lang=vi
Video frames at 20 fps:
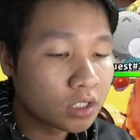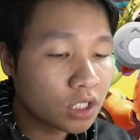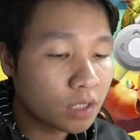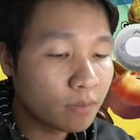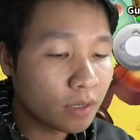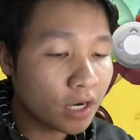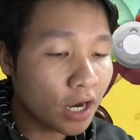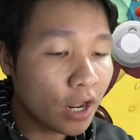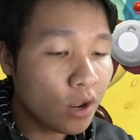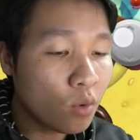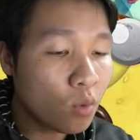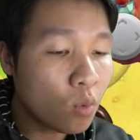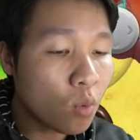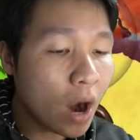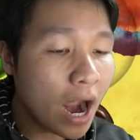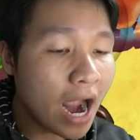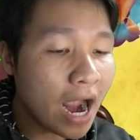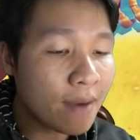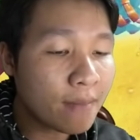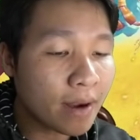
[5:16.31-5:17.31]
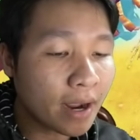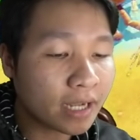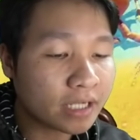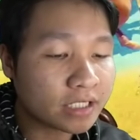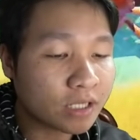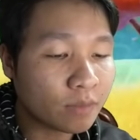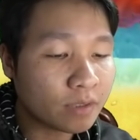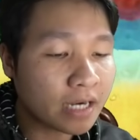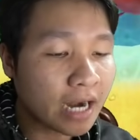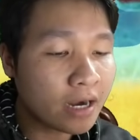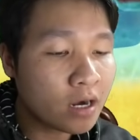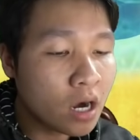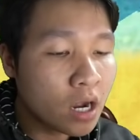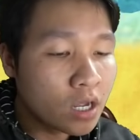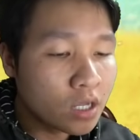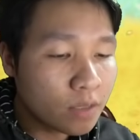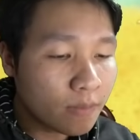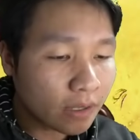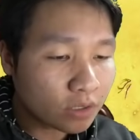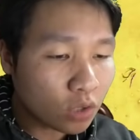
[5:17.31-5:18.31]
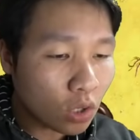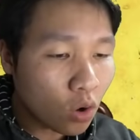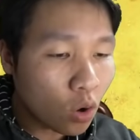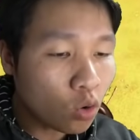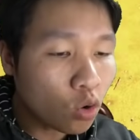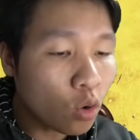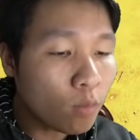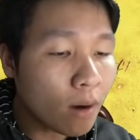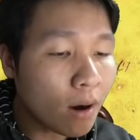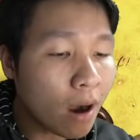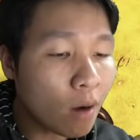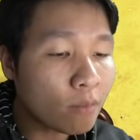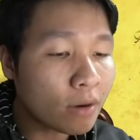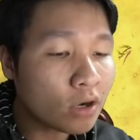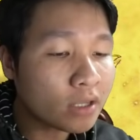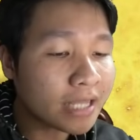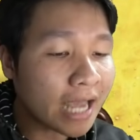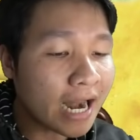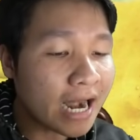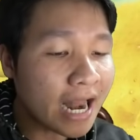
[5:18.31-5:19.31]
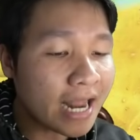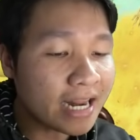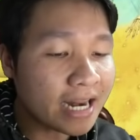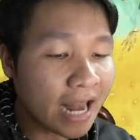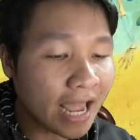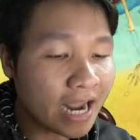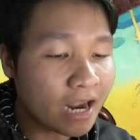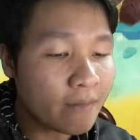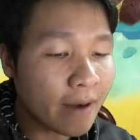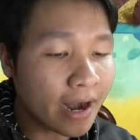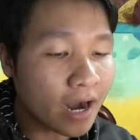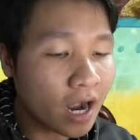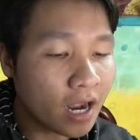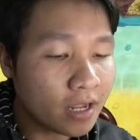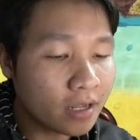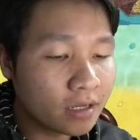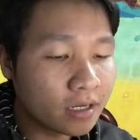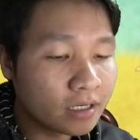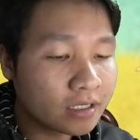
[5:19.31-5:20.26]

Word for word: chứ mình yếu quá mà sao mình đánh nhưng mà cái con cua màu hồng này nó chạy lẹ lẹ các bạn ơi